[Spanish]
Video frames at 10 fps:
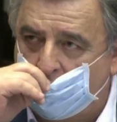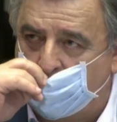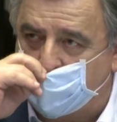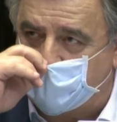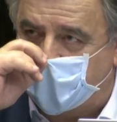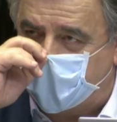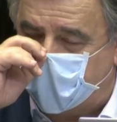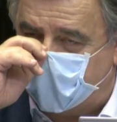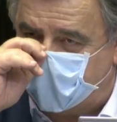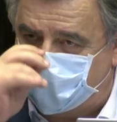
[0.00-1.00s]
o en
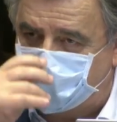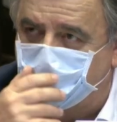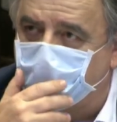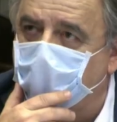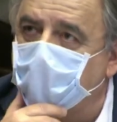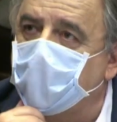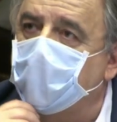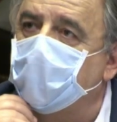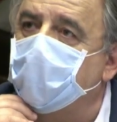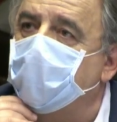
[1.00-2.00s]
realidad
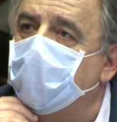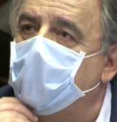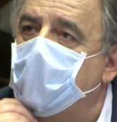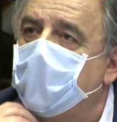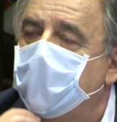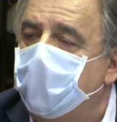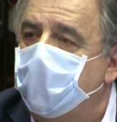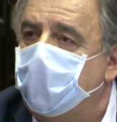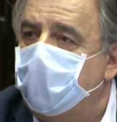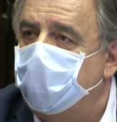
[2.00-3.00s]
eh,
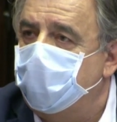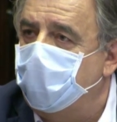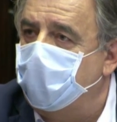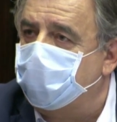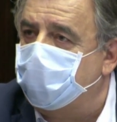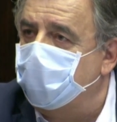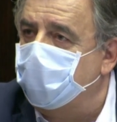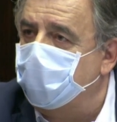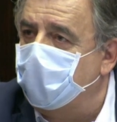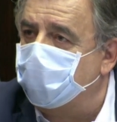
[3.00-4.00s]

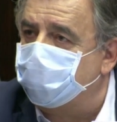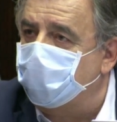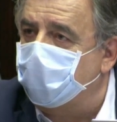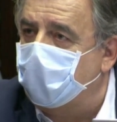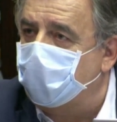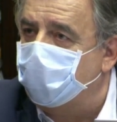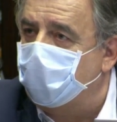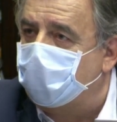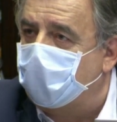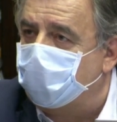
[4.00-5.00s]
este, exonerarlo
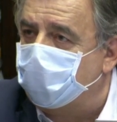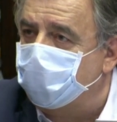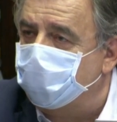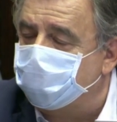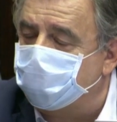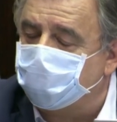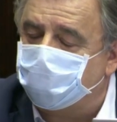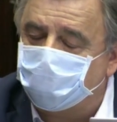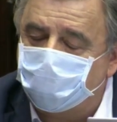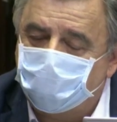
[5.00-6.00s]
del cargo, ¿no es cierto?
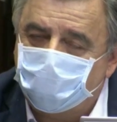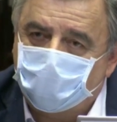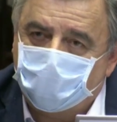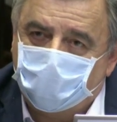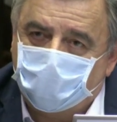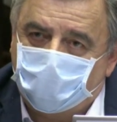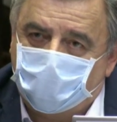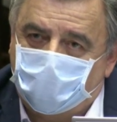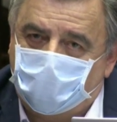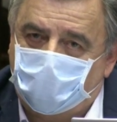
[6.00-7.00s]

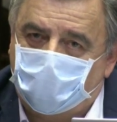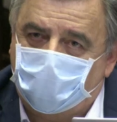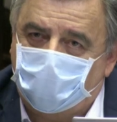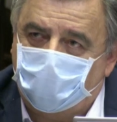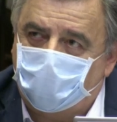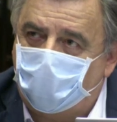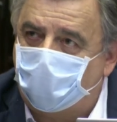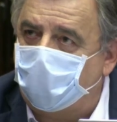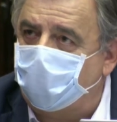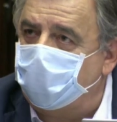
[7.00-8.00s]
Eh,
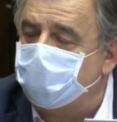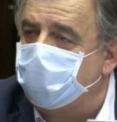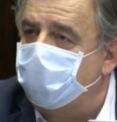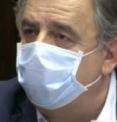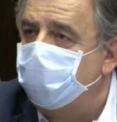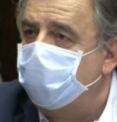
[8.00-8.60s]
obviamente